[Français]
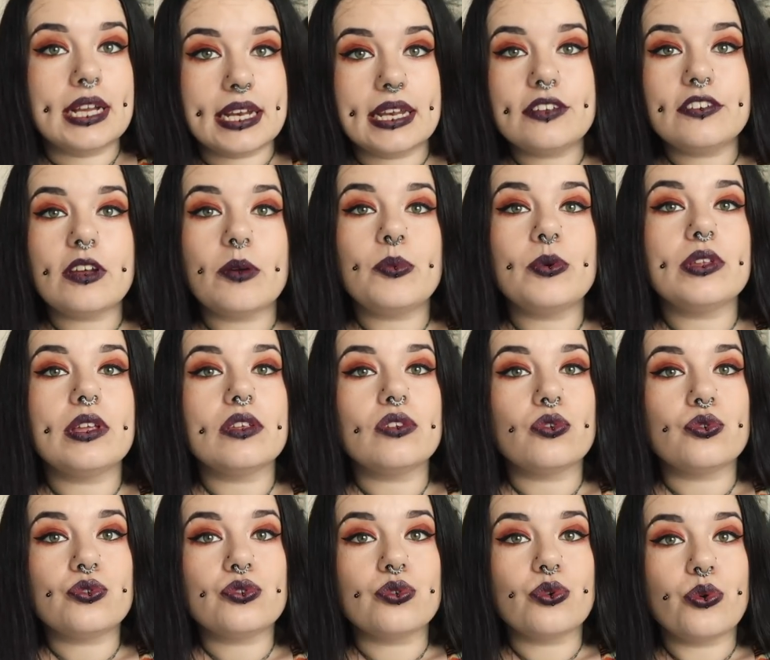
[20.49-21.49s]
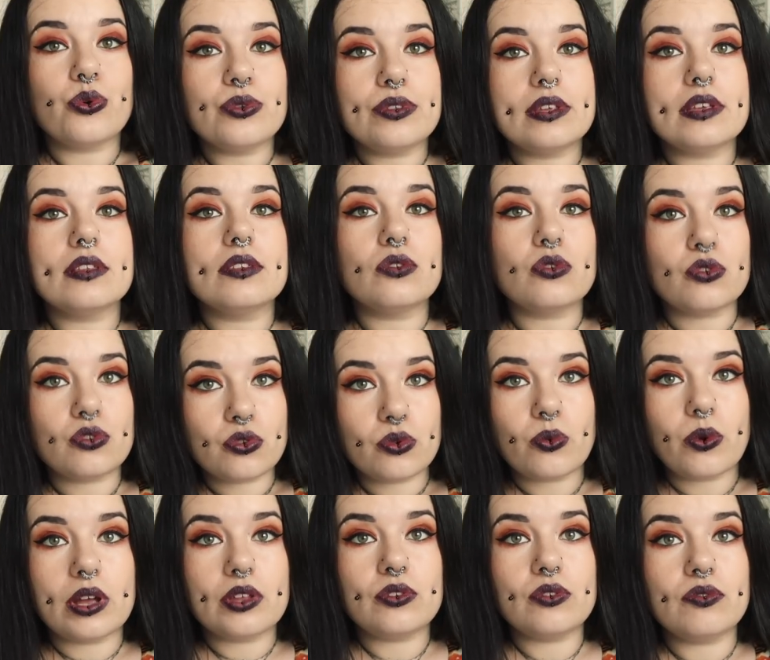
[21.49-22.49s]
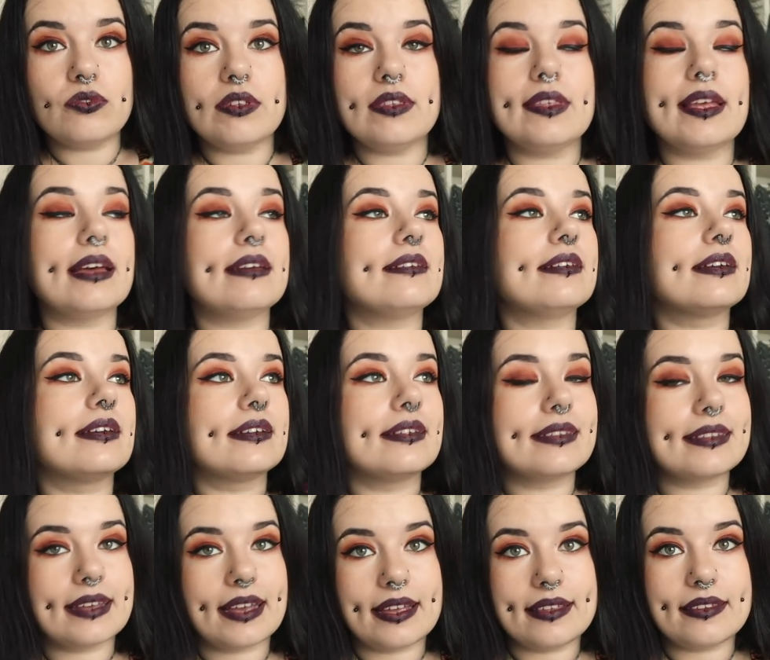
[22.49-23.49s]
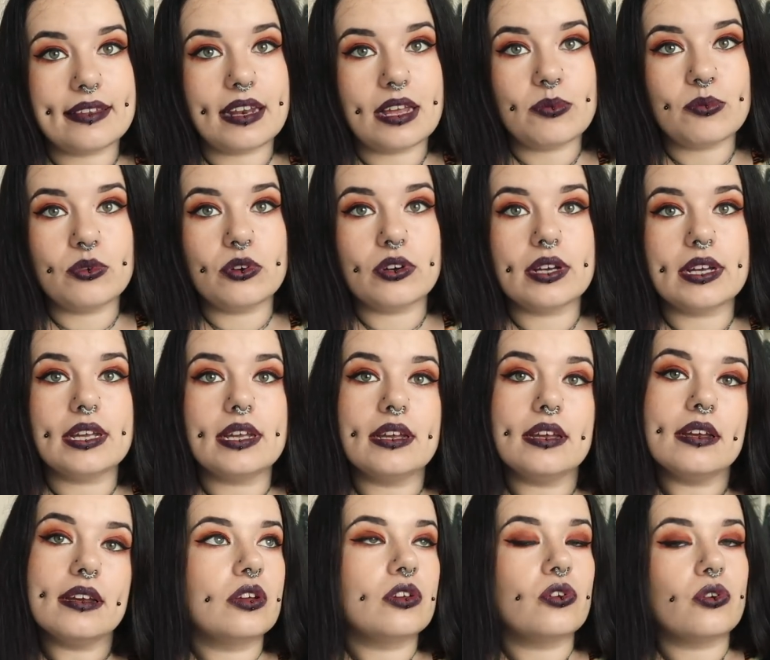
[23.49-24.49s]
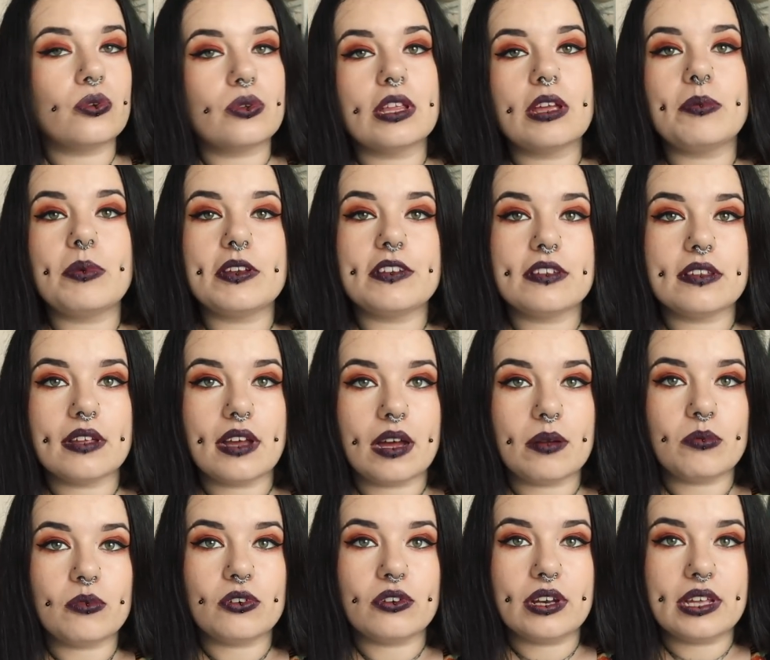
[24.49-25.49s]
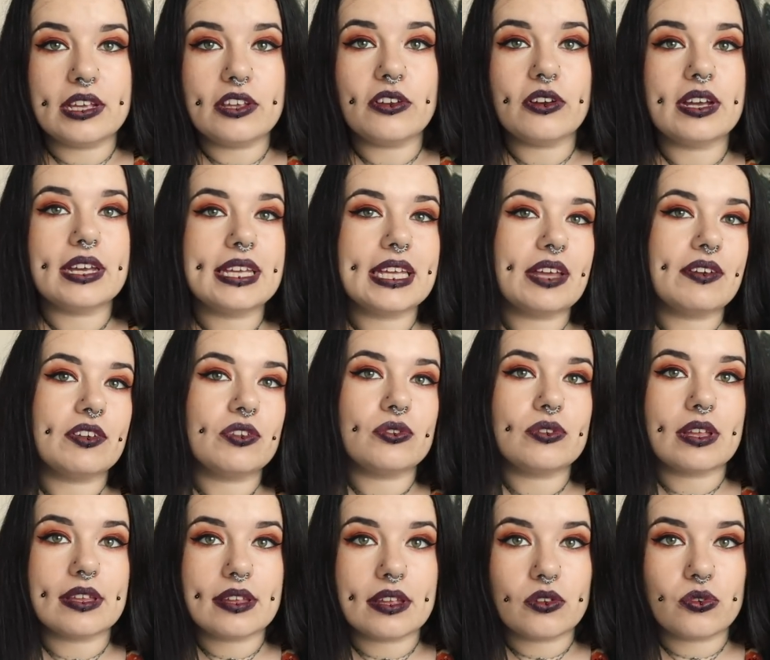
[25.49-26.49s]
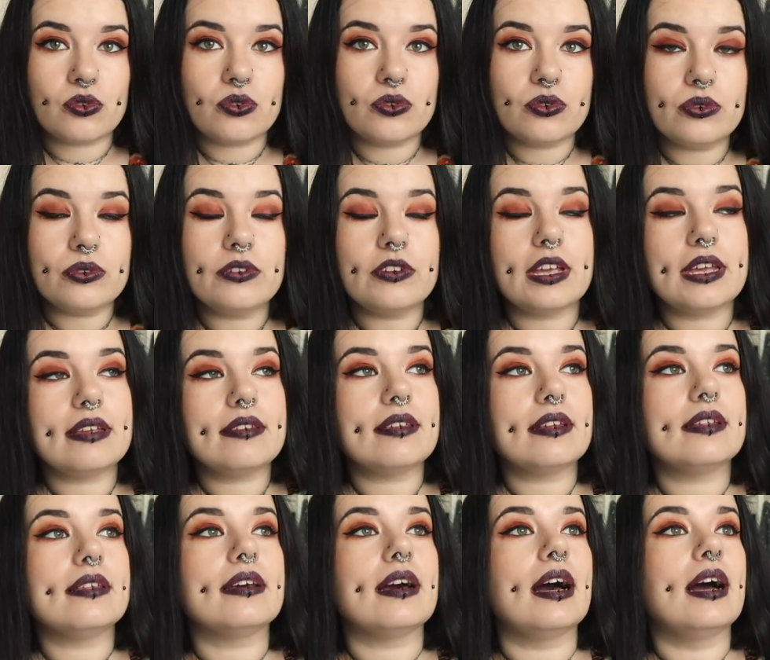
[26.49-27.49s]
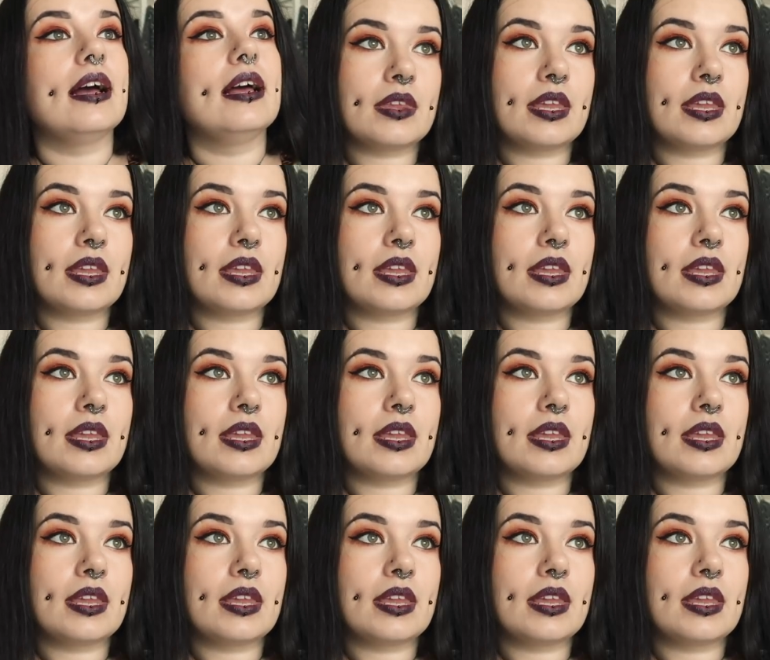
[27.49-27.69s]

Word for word: Les Japonaises ont une routine de soin du visage très élaborée que l'on appelle généralement layering avec tout un tas de couches, etc.